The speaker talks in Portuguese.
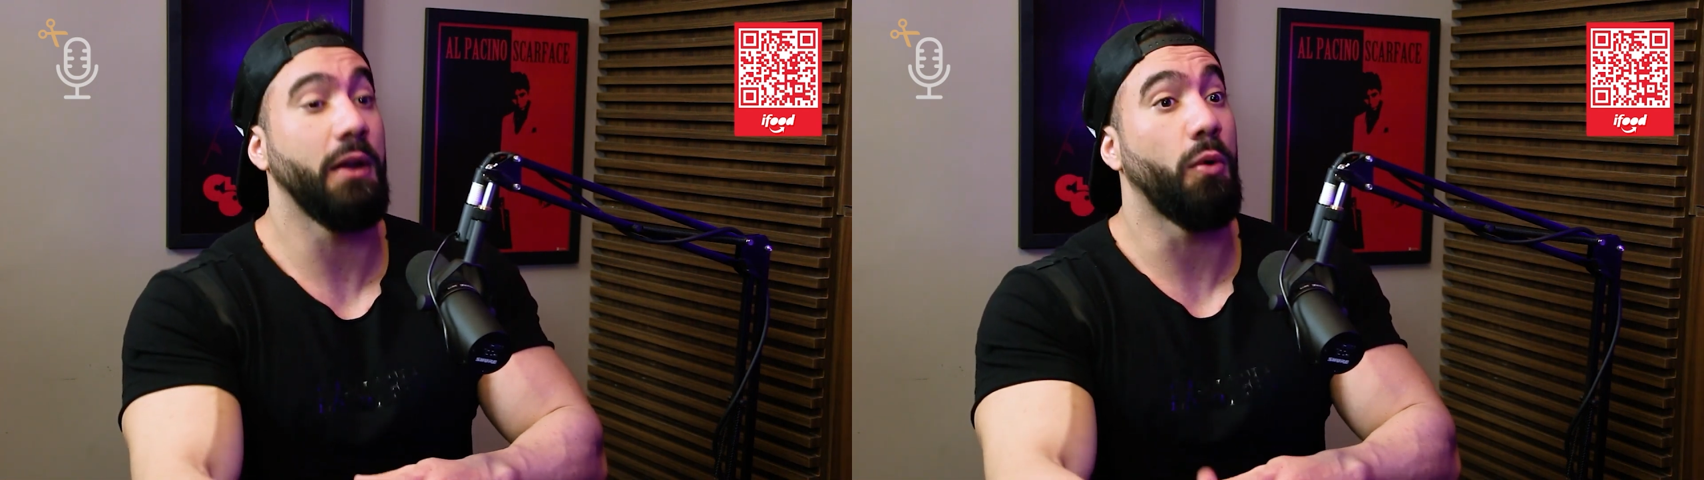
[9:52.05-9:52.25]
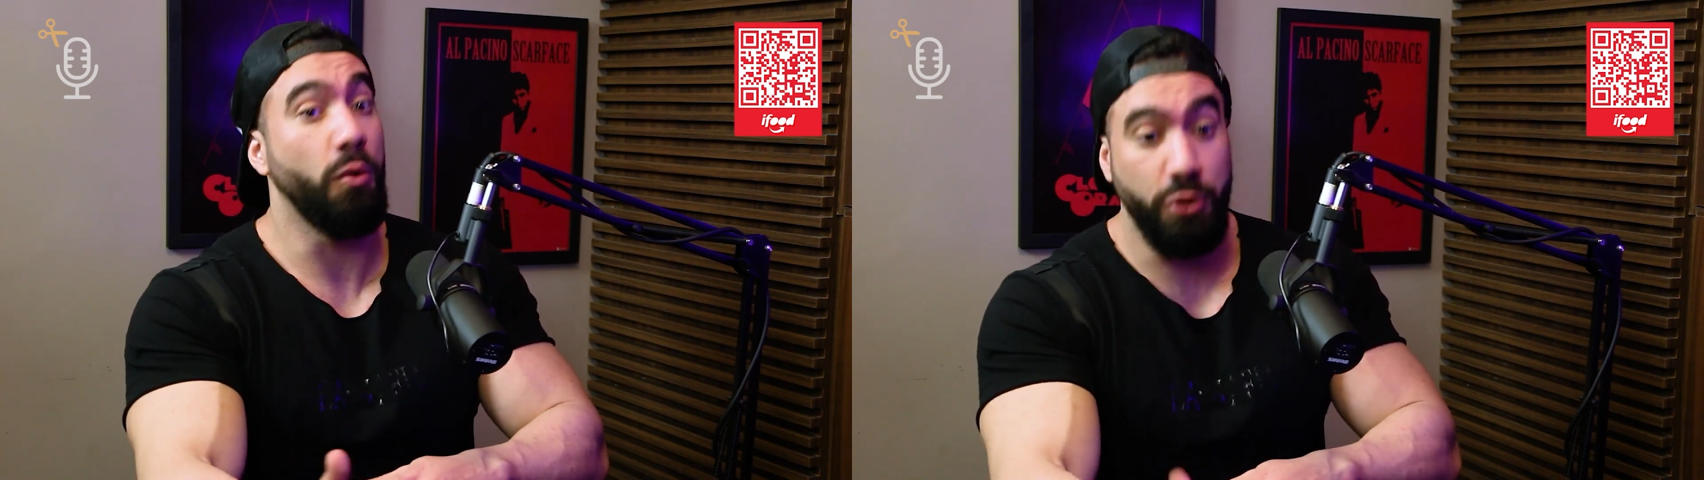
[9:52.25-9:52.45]
Ah,
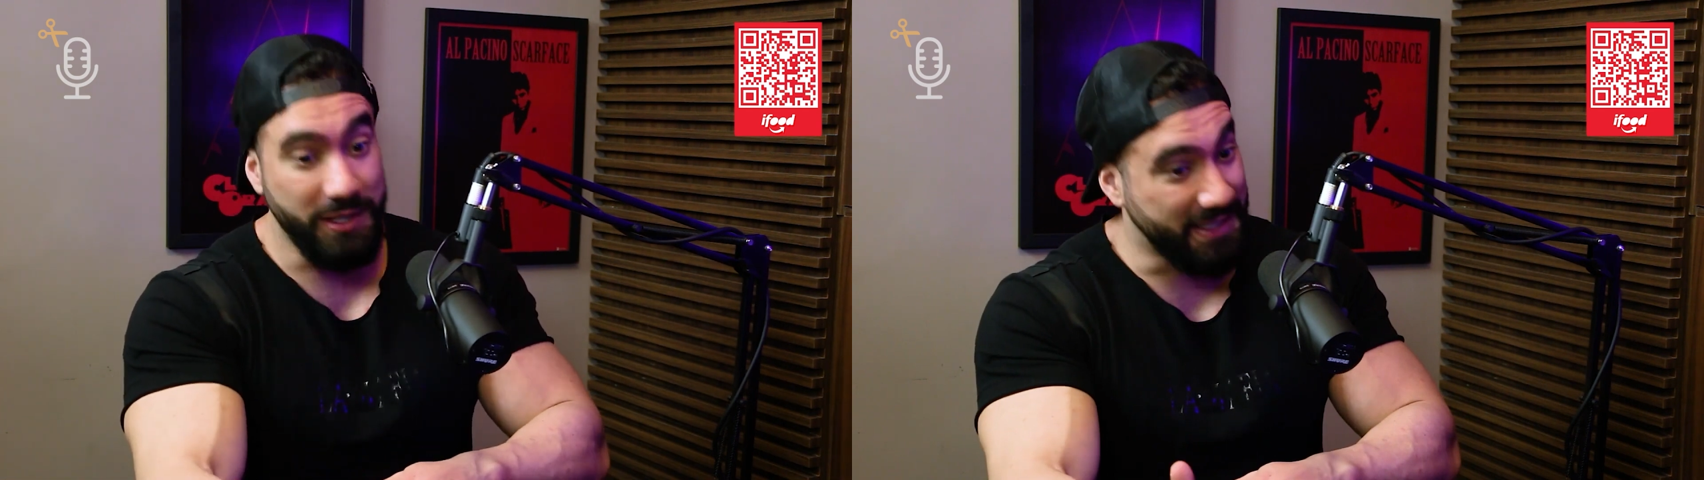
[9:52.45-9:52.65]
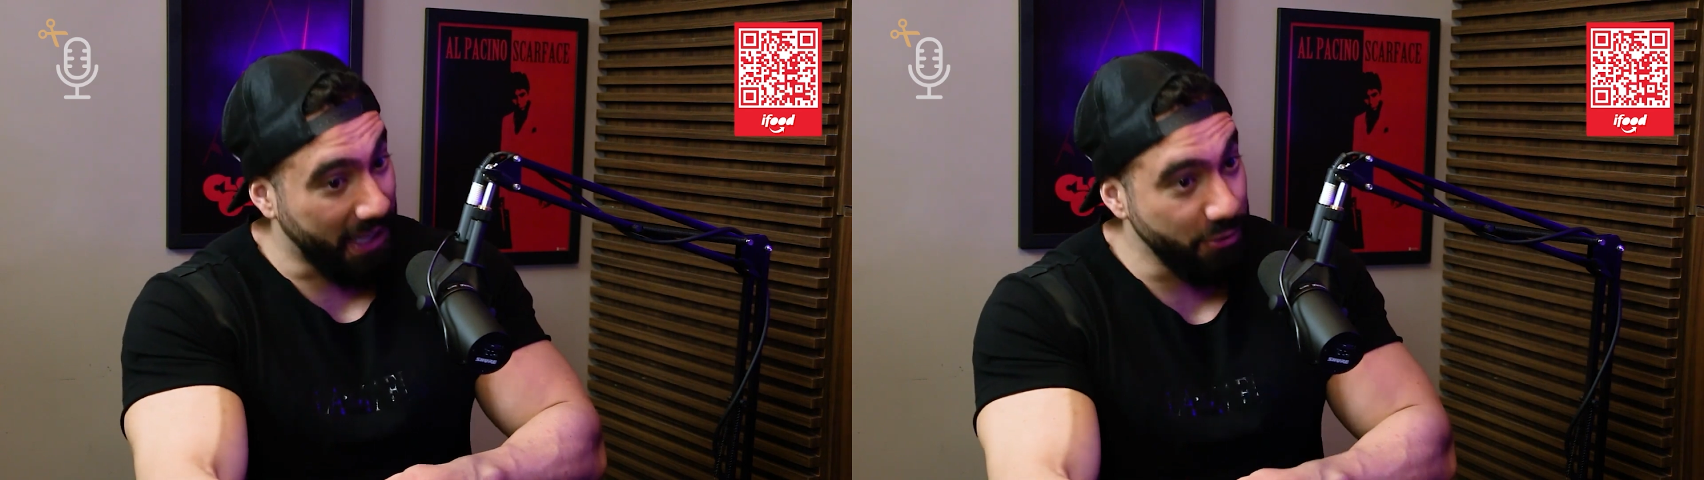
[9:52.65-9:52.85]
não, o
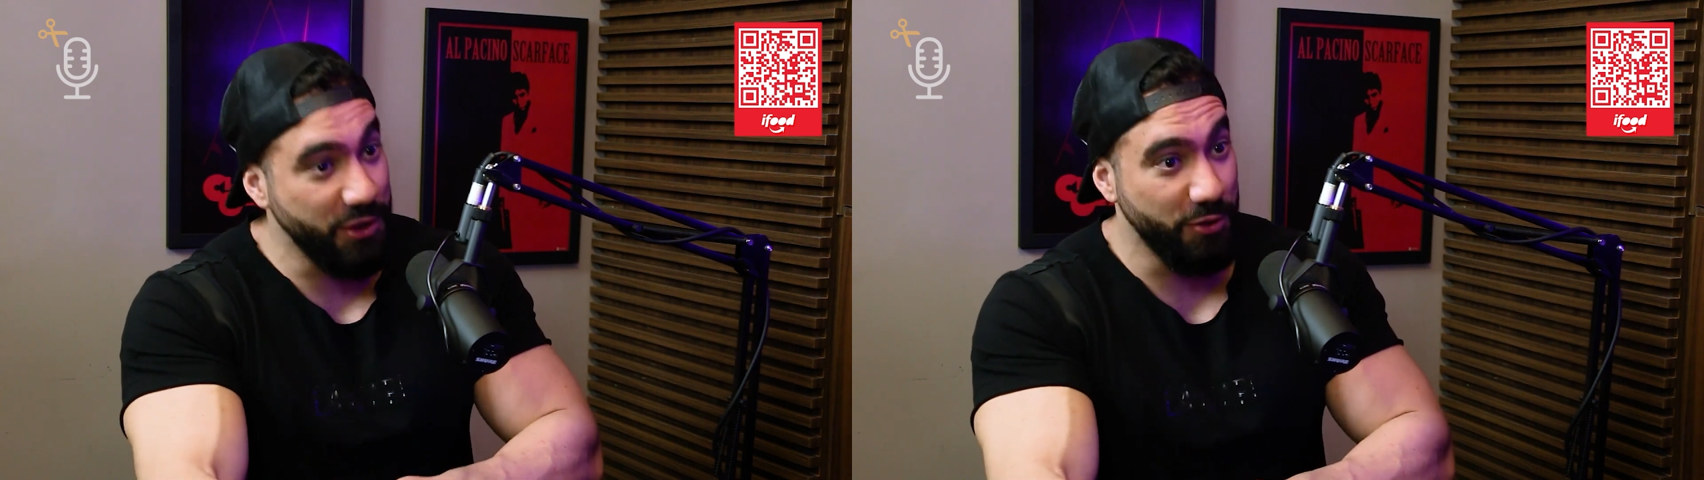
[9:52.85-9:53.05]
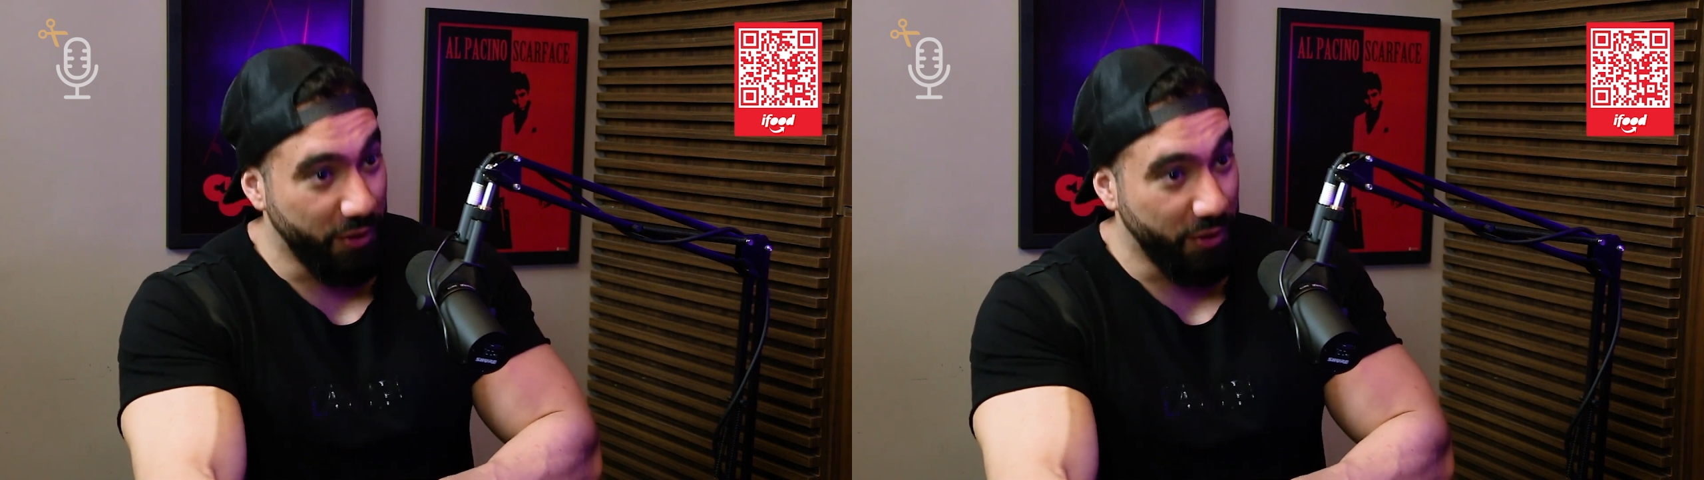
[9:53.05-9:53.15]
dorsal de